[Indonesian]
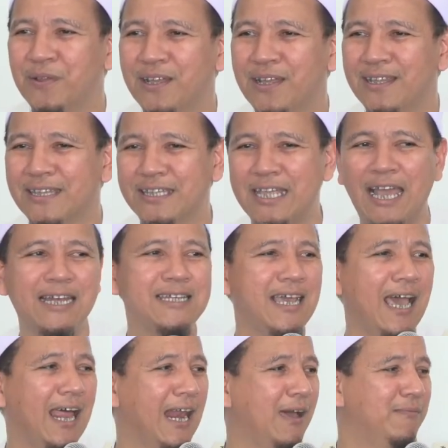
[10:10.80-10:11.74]
Entah di
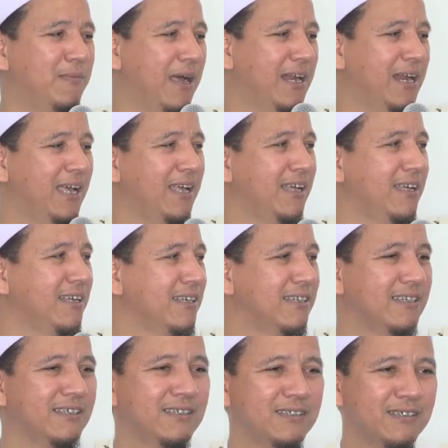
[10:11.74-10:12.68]
alam mana,
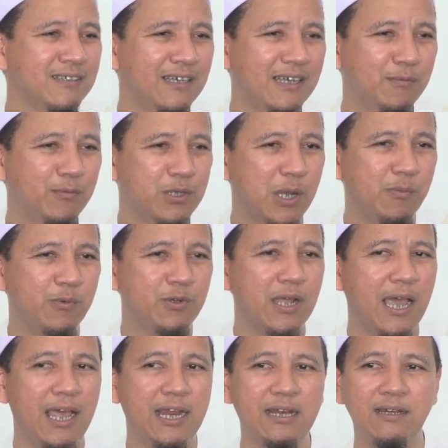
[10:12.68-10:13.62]
ya
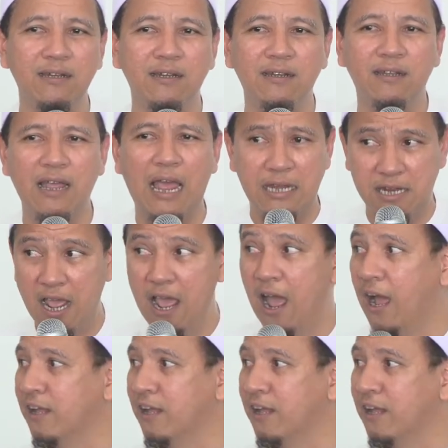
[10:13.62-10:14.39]
mudah-mudahan ada.